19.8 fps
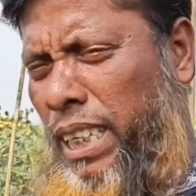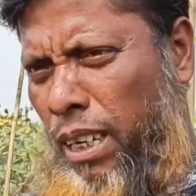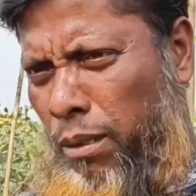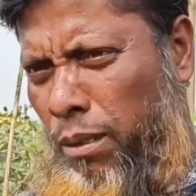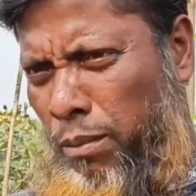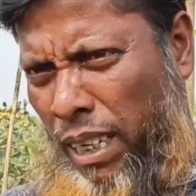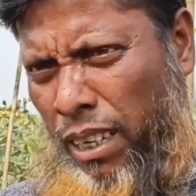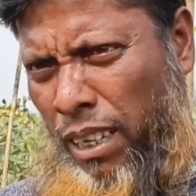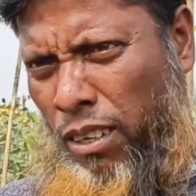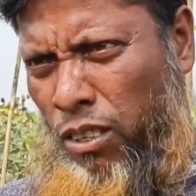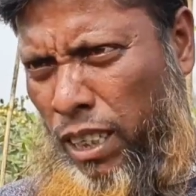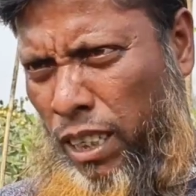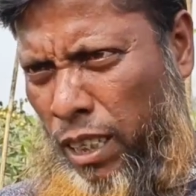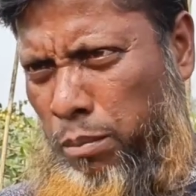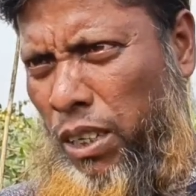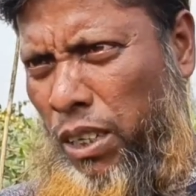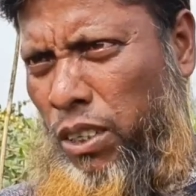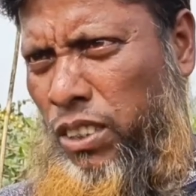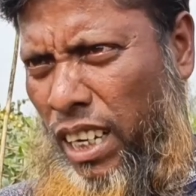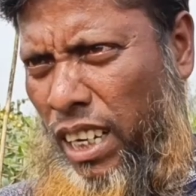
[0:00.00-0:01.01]
বিকালবেলা অনেক
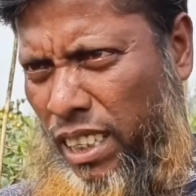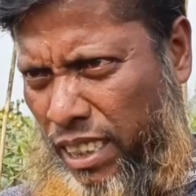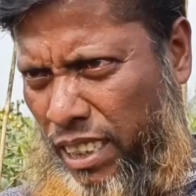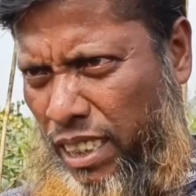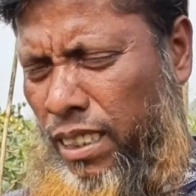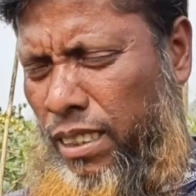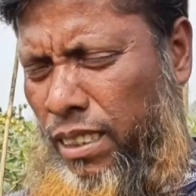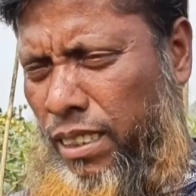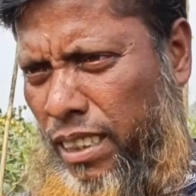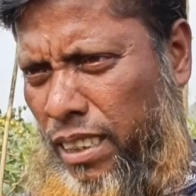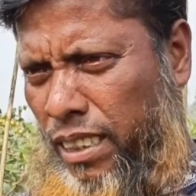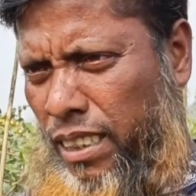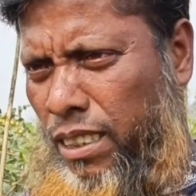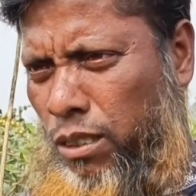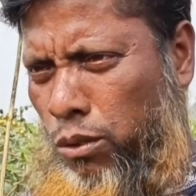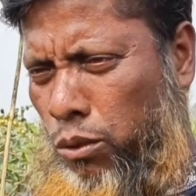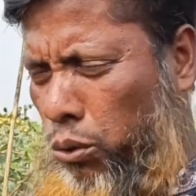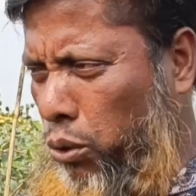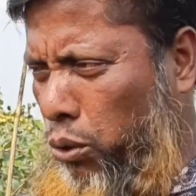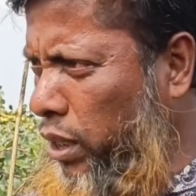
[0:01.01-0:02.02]
মানুষ আসে
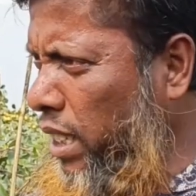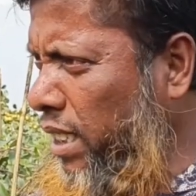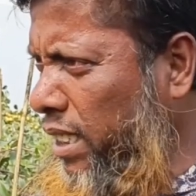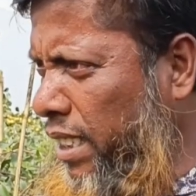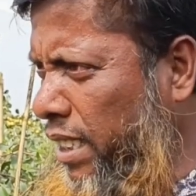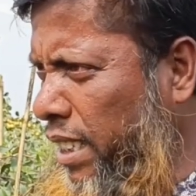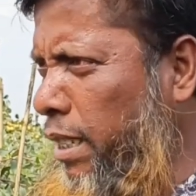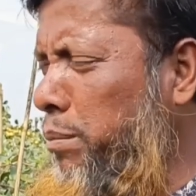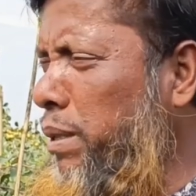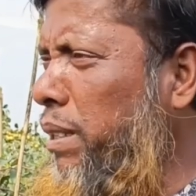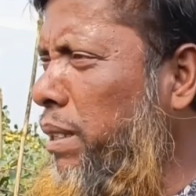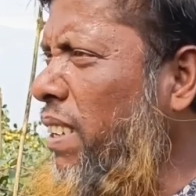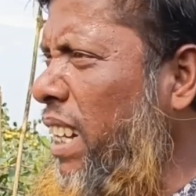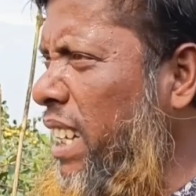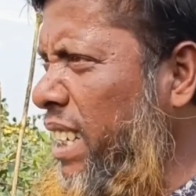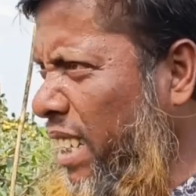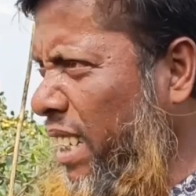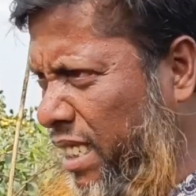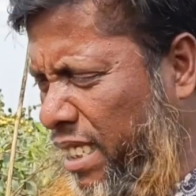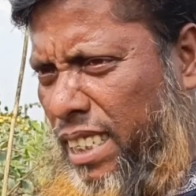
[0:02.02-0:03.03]
ঘুরতে আসে এমনি
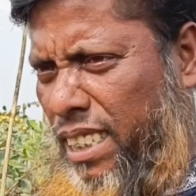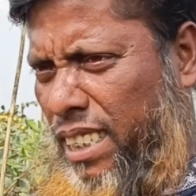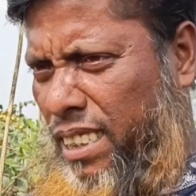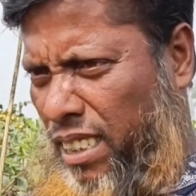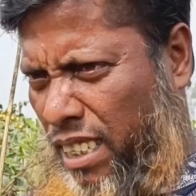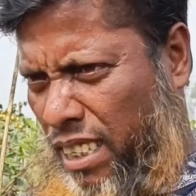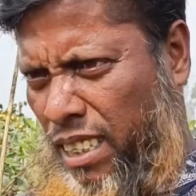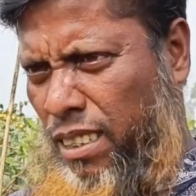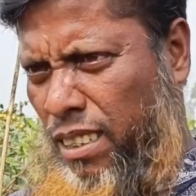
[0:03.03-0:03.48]
পায়রা নিয়ে যায়